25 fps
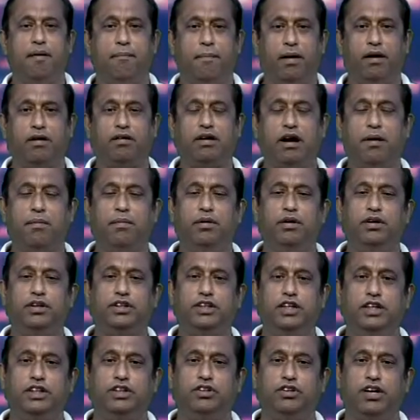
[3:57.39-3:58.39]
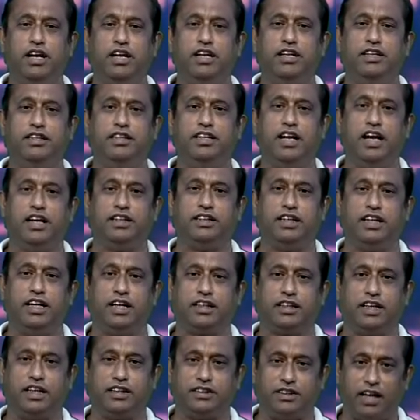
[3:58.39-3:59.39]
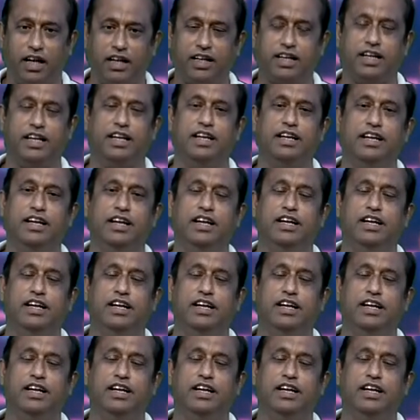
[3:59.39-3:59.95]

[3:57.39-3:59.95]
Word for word: মালোগ্রাম হলো শিলচরের ইতিহাসের একটা সাক্ষী